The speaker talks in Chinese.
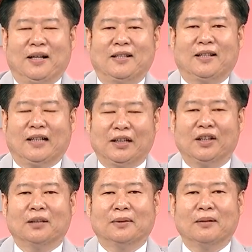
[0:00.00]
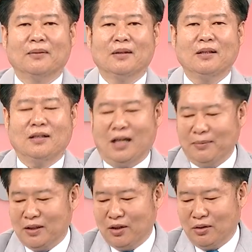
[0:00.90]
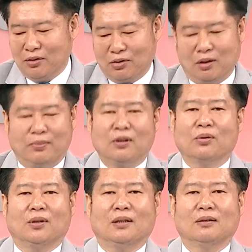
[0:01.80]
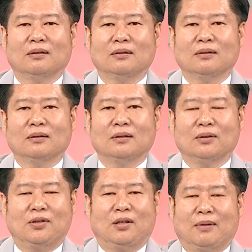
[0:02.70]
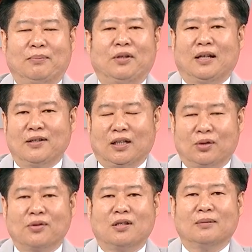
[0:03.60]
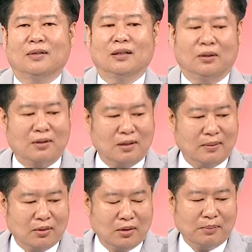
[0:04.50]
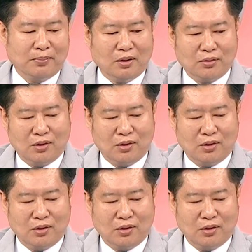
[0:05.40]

怕人家干掉嘛。张一鸣留言从来不用关，因为解盘不会拿假东西嘛，懂意思吗？所以不用